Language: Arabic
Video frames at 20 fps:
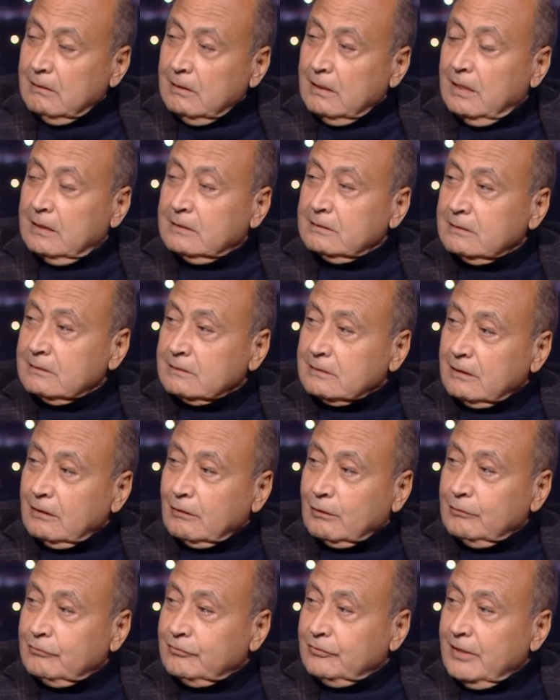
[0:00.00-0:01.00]
لن
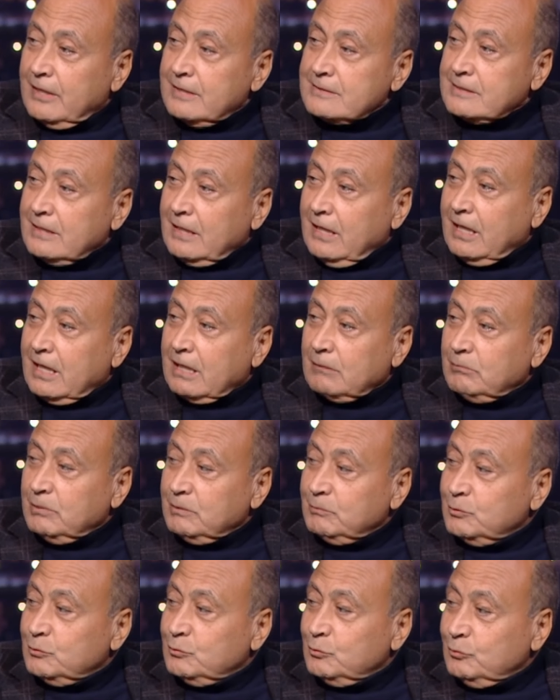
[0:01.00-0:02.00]
تقف هذه الحرب
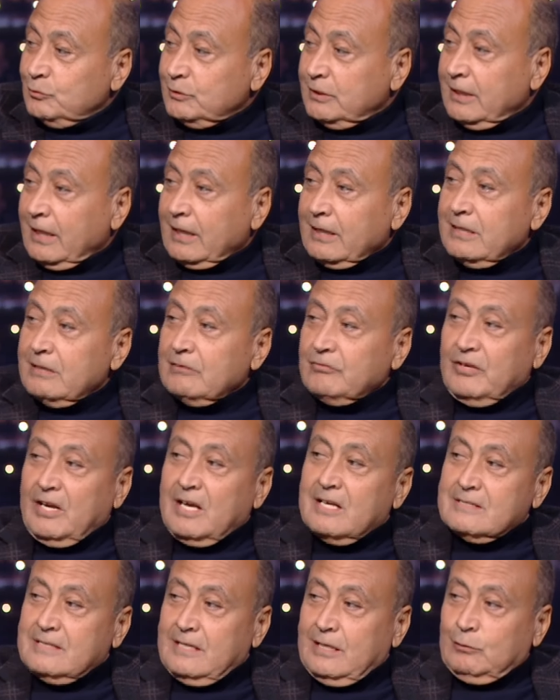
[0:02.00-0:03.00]
بدون تغيير
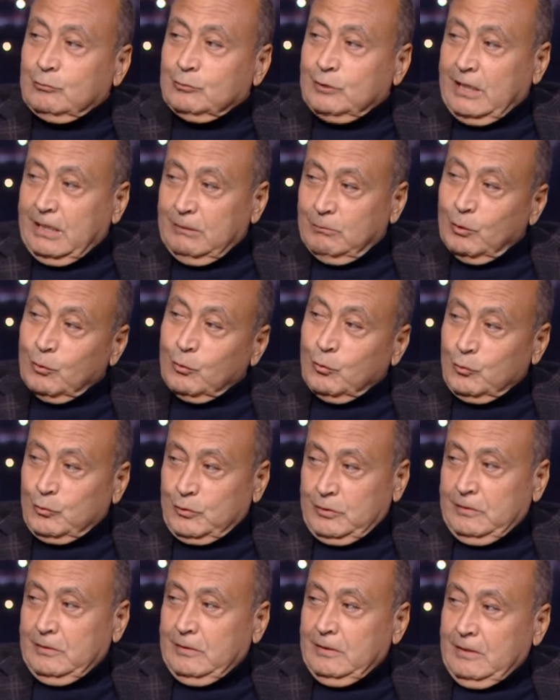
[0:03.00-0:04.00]
في هذه الاوضاع
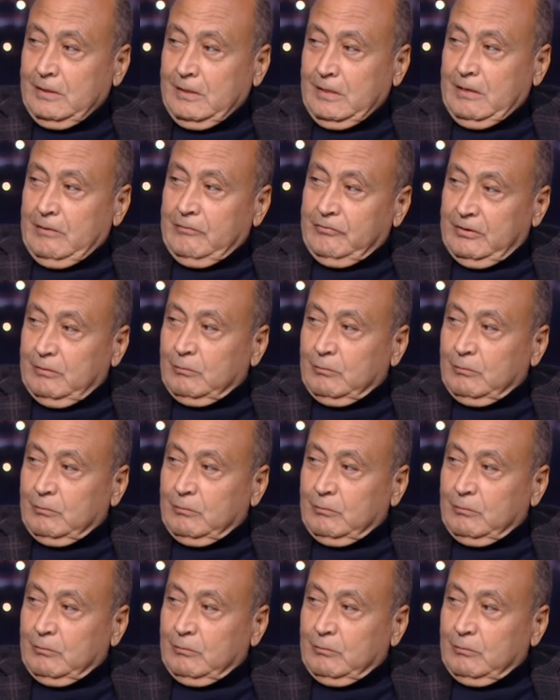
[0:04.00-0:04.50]
الموجوده طبعا.